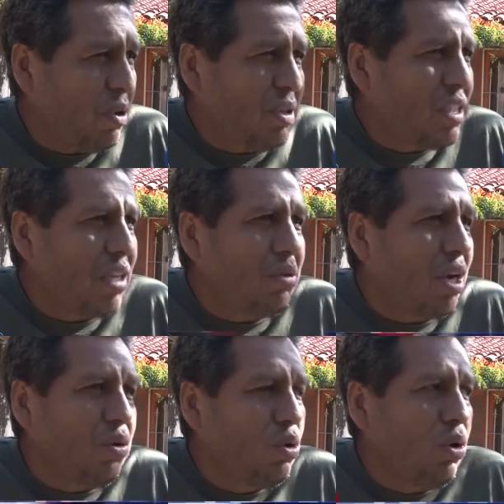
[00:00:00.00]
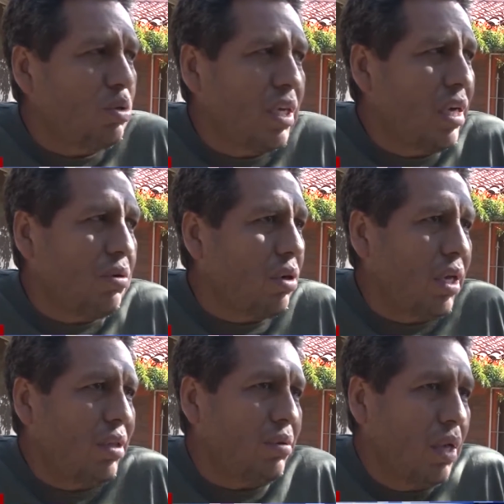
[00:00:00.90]
no es tanto que Nuño los haya
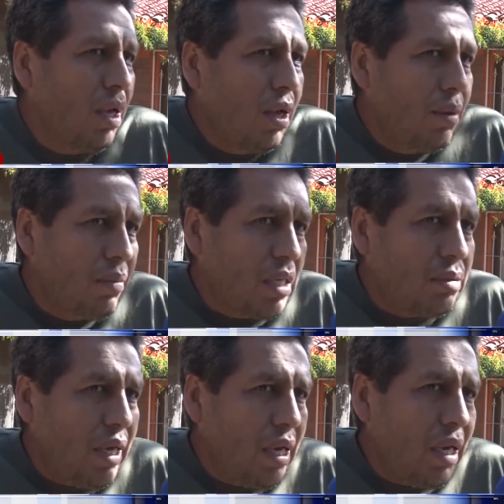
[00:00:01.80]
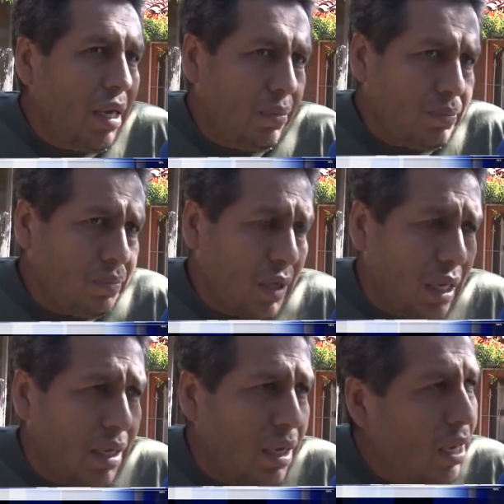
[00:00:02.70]
corrido, más bien él
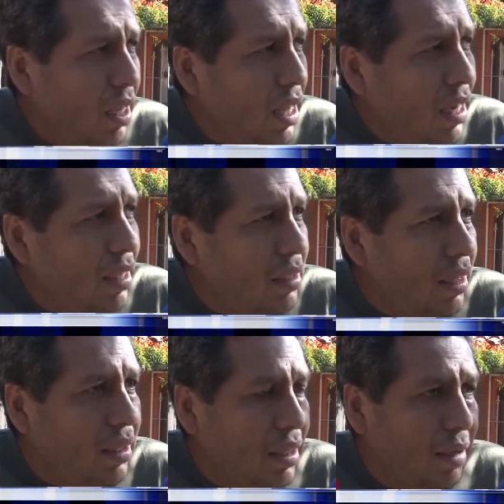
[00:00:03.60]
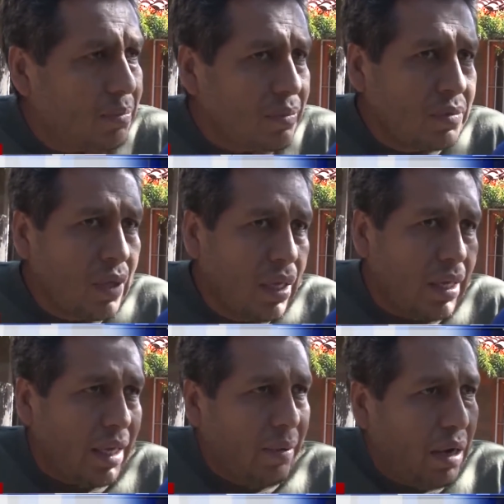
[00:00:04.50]
le quiere dar el tinte
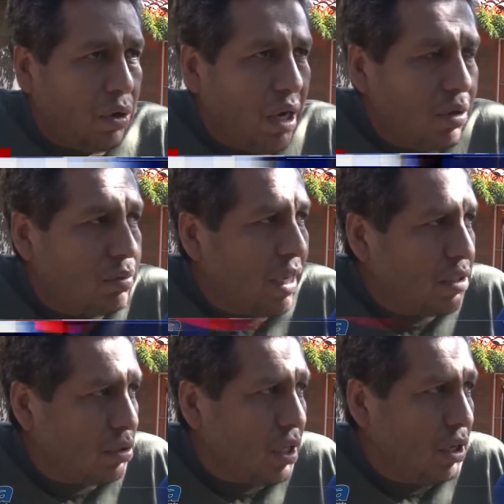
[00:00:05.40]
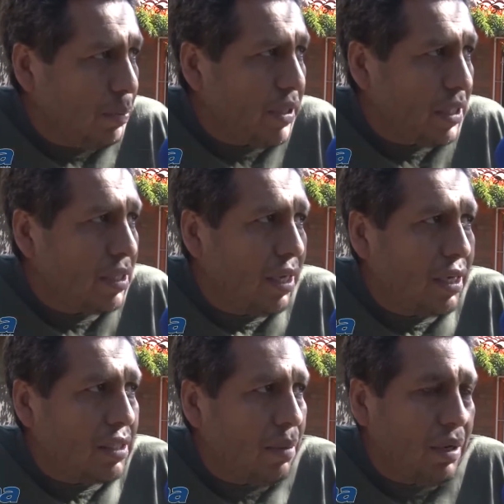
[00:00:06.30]
de que va a correr a los maestros que no
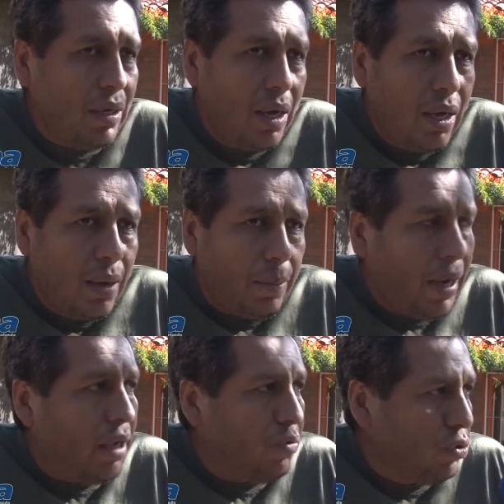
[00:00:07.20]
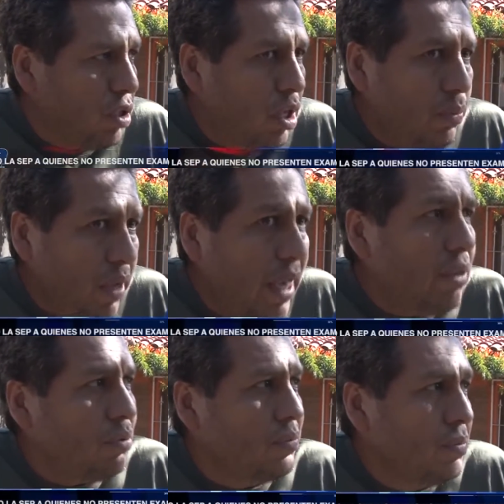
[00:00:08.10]
presenten examen para infundir
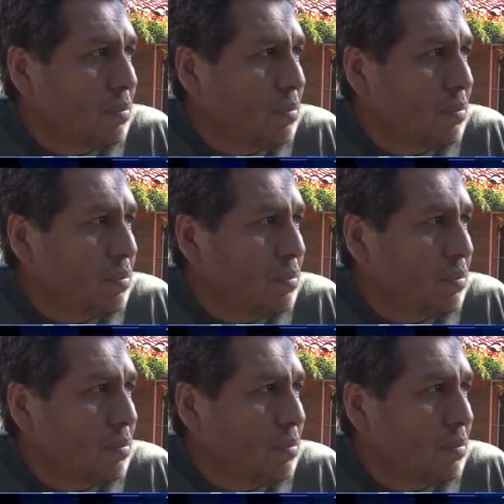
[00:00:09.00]
miedo,